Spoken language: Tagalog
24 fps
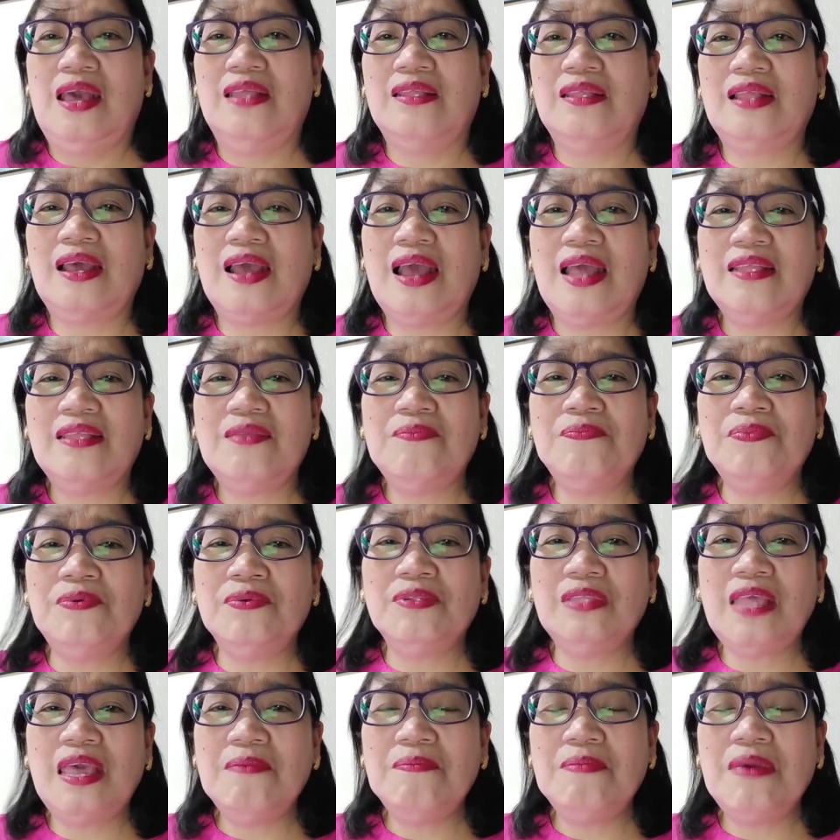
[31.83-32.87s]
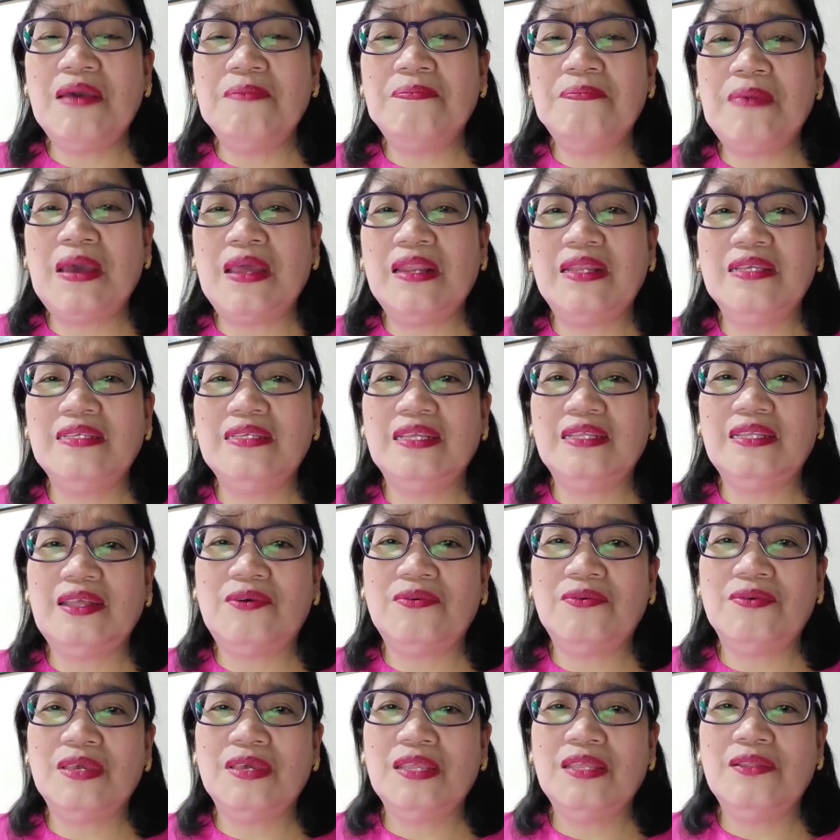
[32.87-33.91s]
At ang ating pong tema para sa
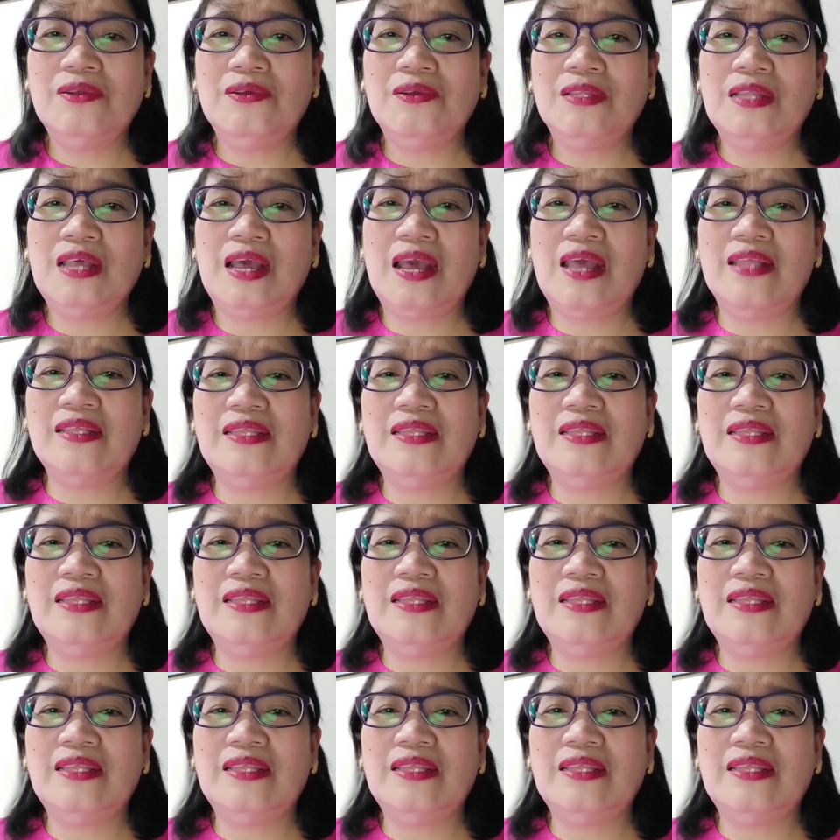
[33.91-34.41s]
taong ito ng